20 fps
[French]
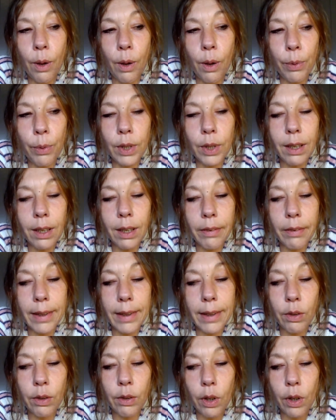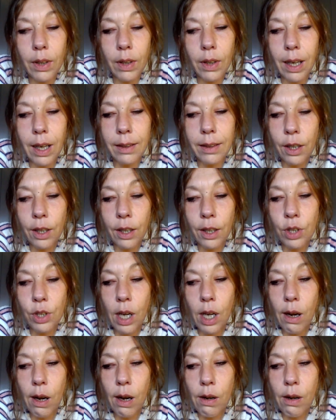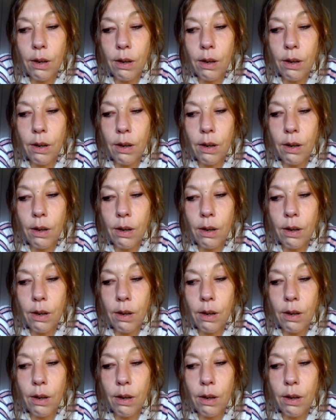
peut-être l'enquêteur c'est l'alter-Shell,